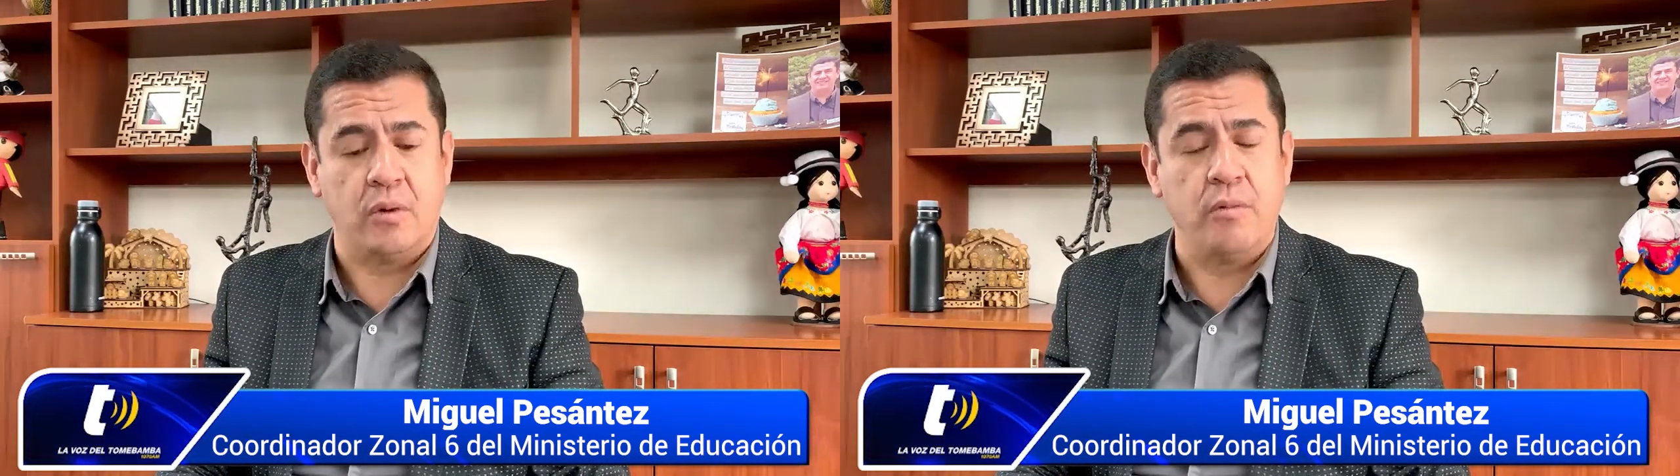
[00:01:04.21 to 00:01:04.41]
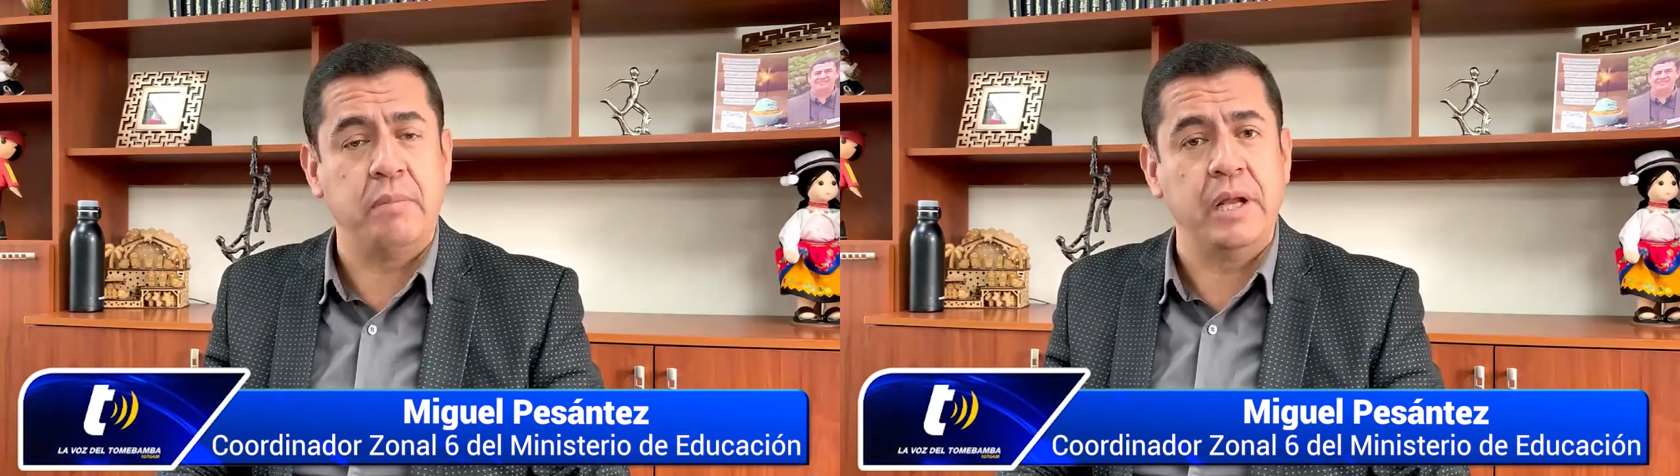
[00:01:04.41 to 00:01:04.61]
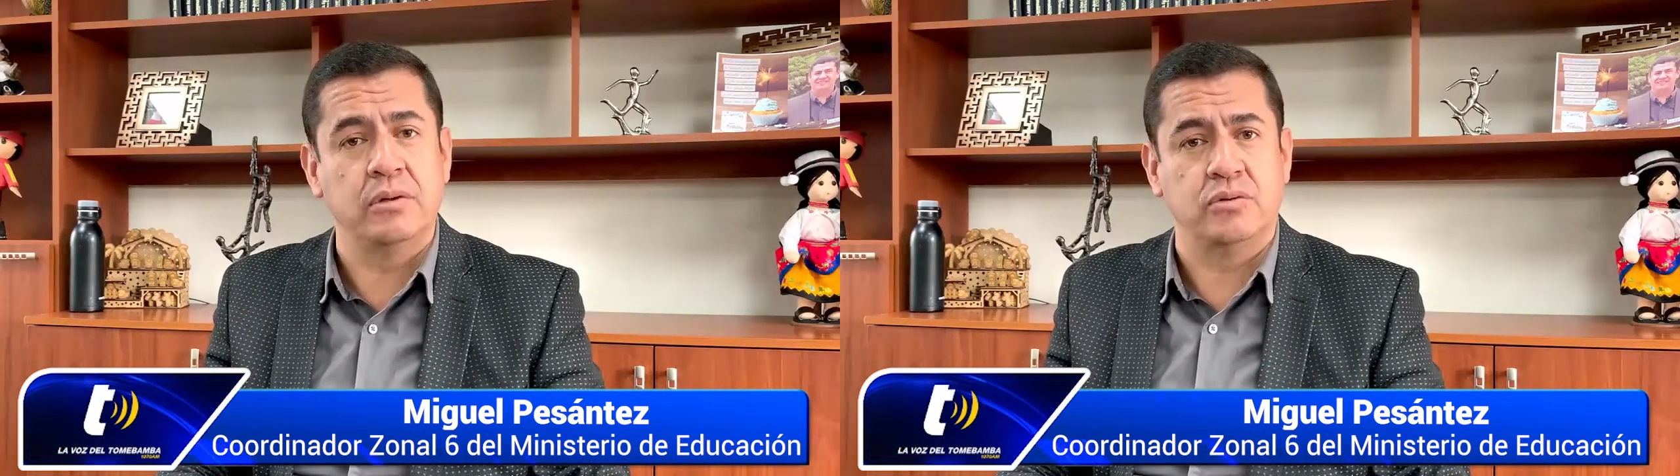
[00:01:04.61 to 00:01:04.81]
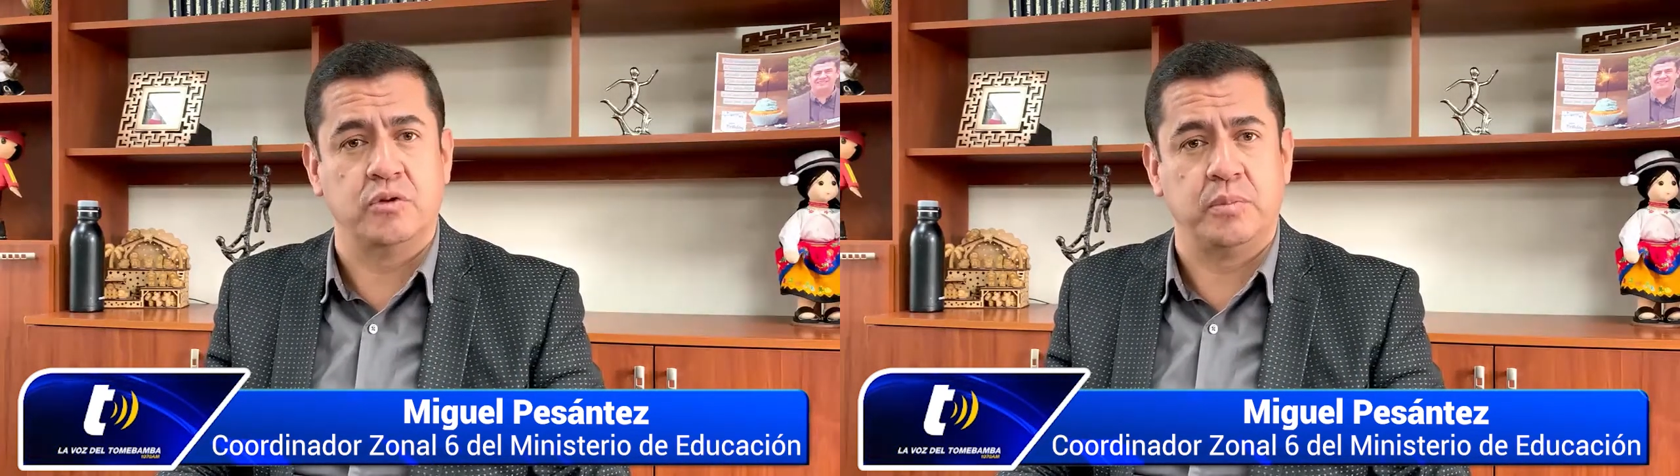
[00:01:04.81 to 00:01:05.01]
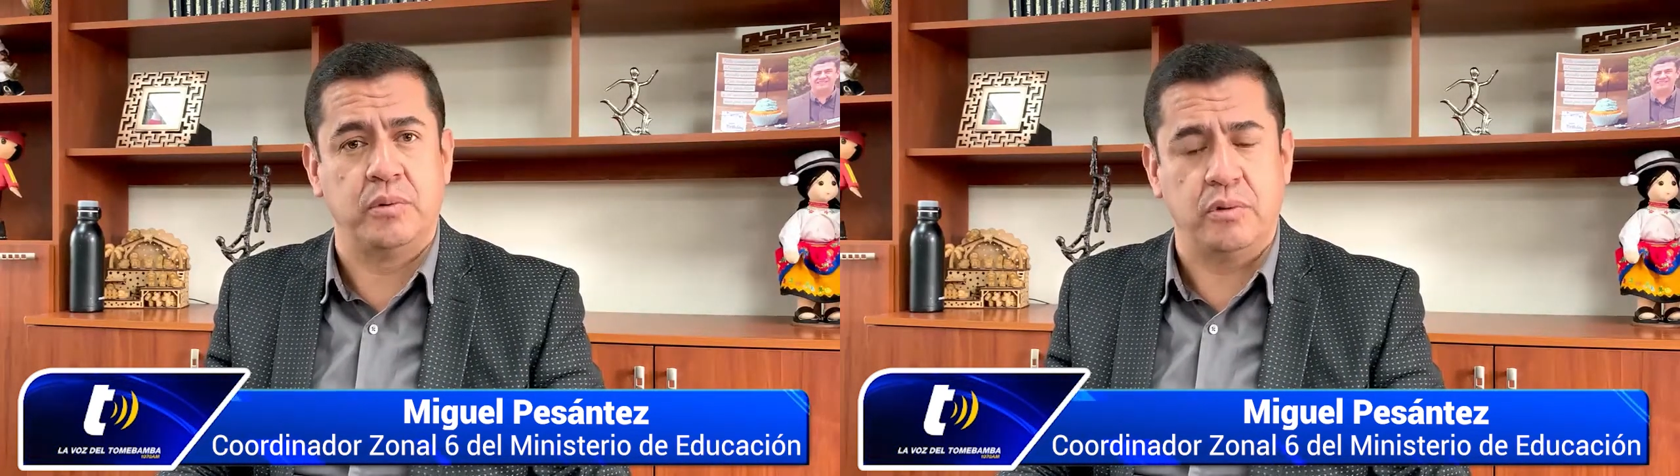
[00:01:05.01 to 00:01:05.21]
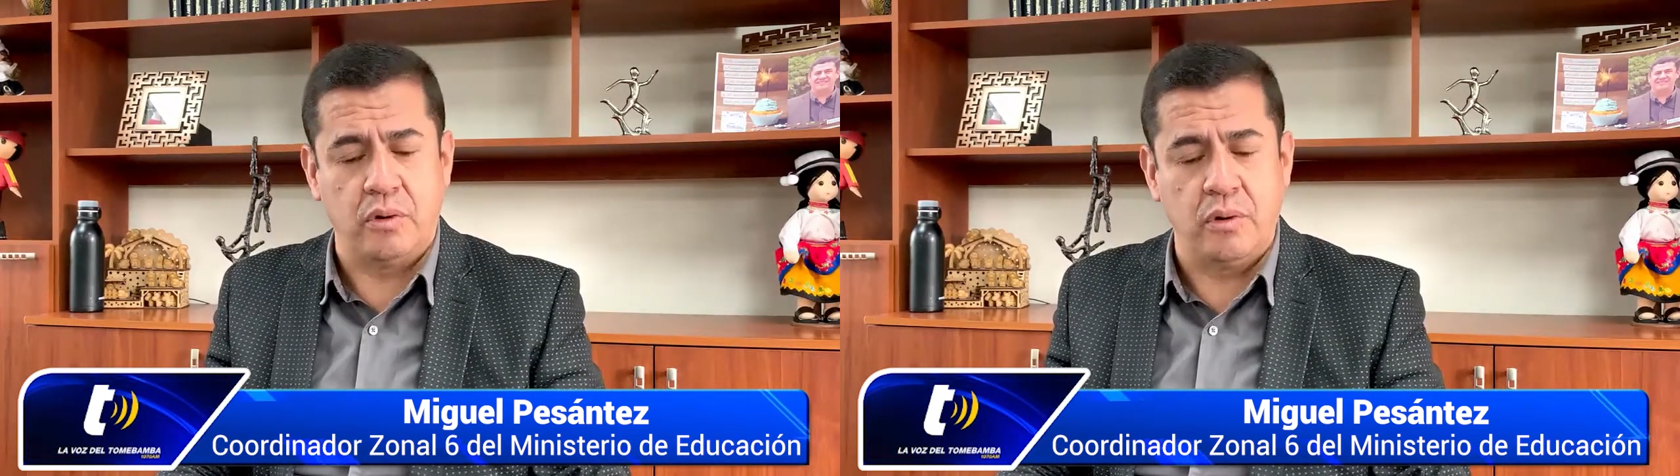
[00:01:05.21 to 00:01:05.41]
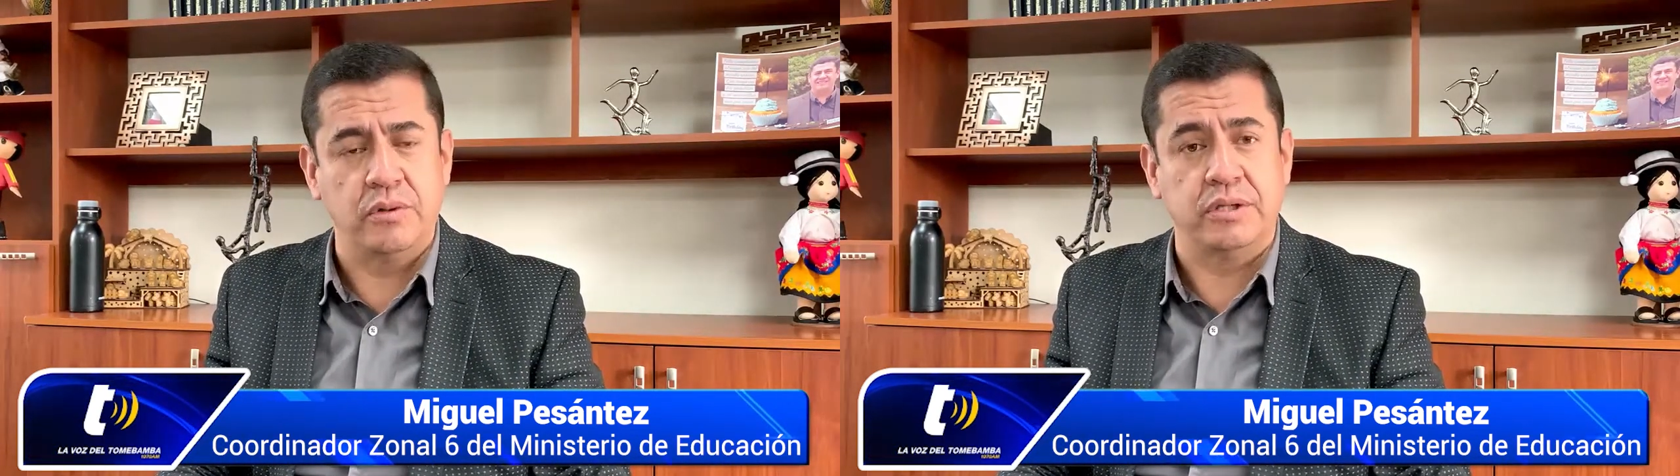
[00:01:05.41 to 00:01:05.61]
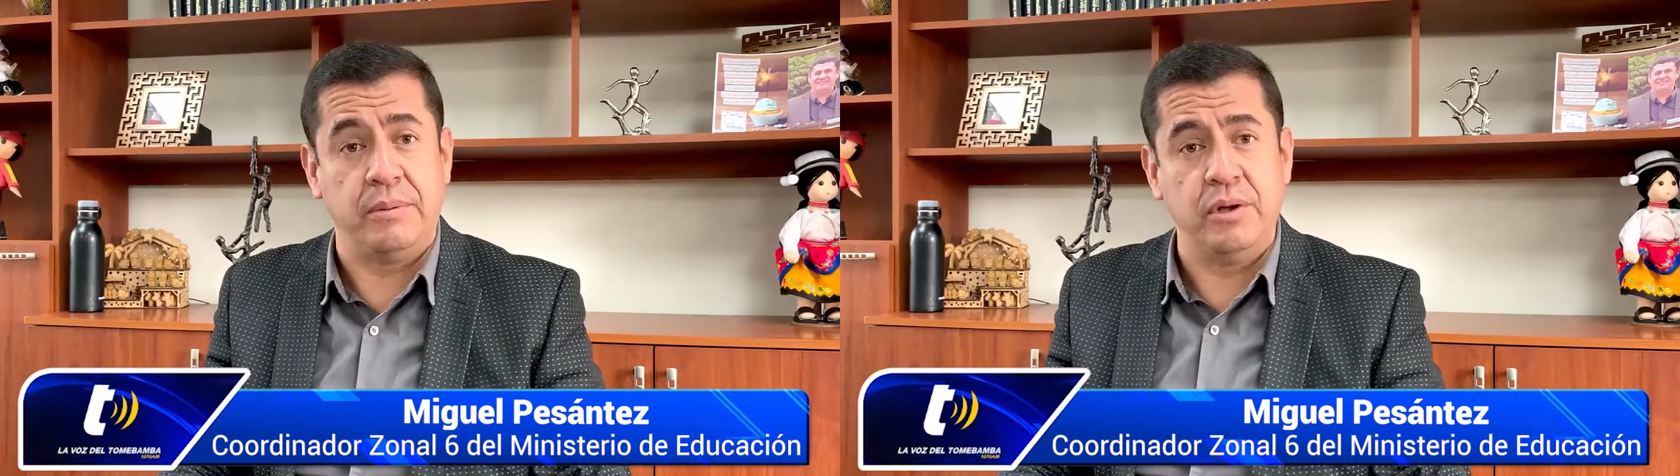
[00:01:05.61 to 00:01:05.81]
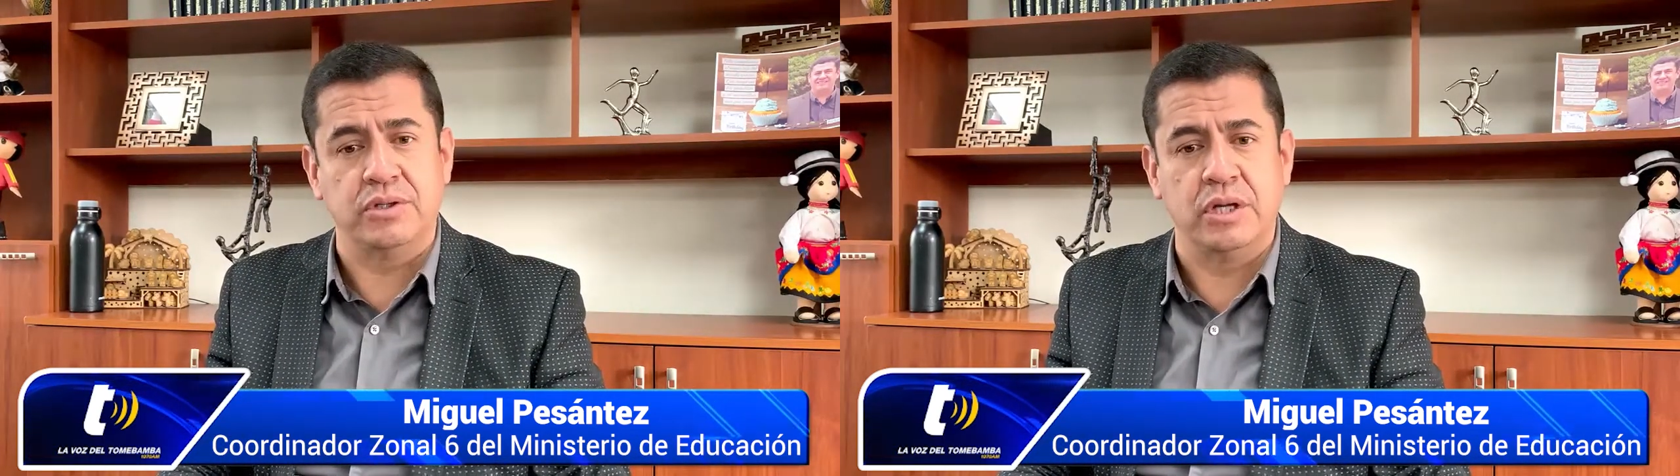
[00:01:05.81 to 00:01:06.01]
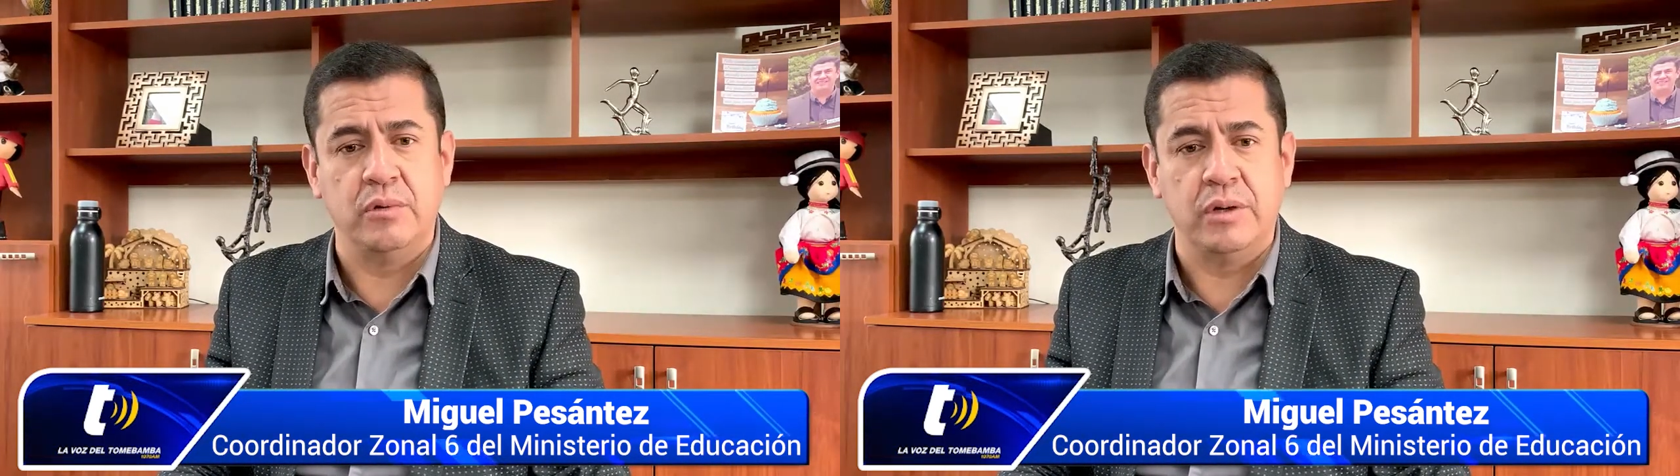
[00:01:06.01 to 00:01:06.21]
cumpliendo estos protocolos de
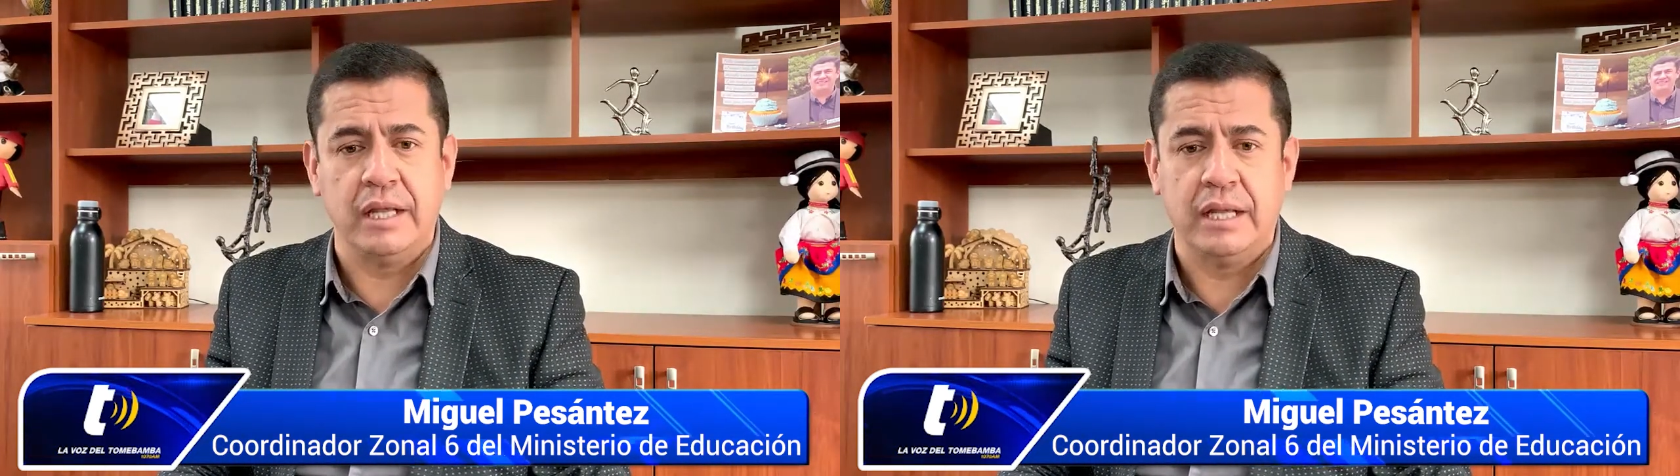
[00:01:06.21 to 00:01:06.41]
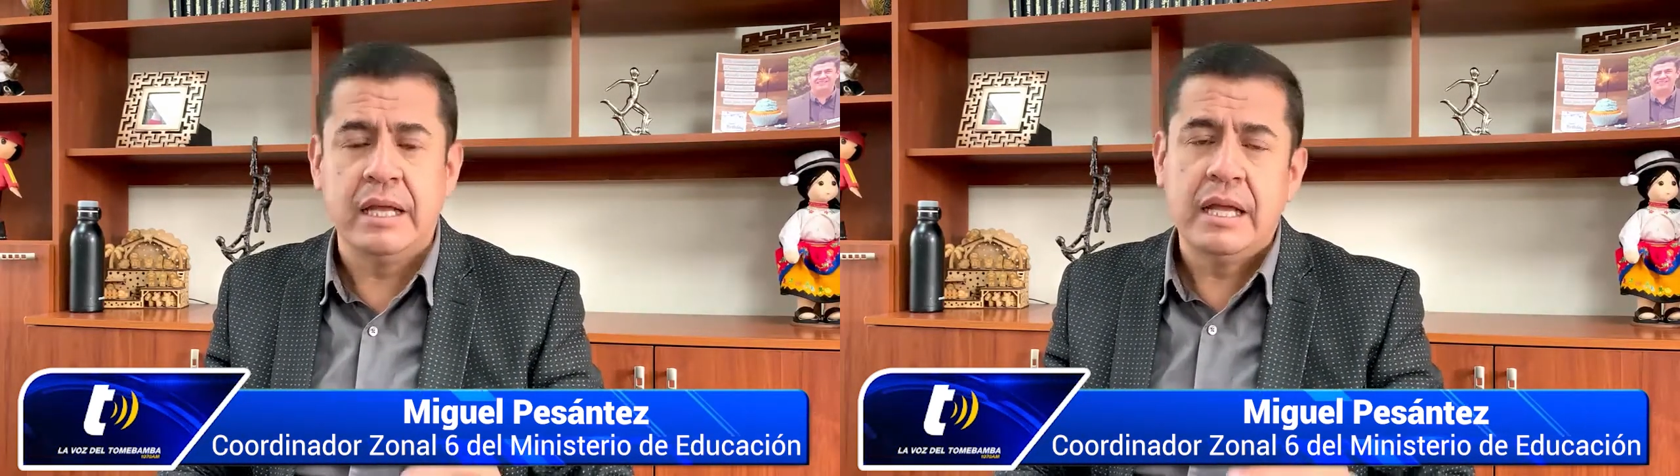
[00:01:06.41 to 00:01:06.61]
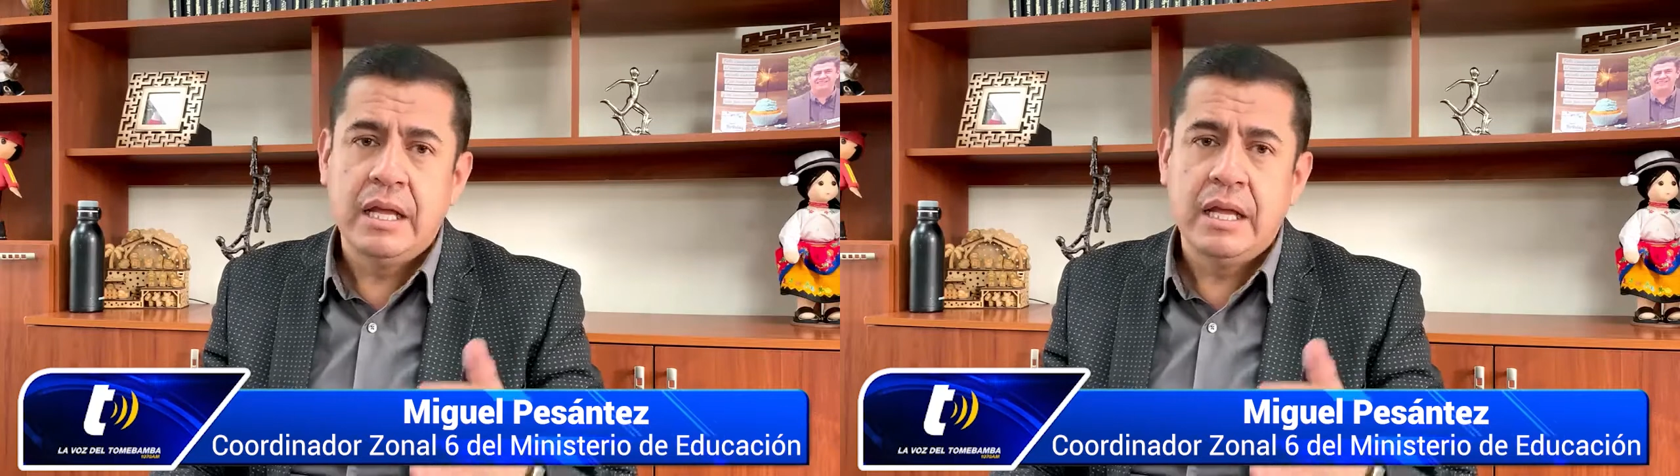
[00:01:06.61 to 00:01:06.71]
bioseguridad.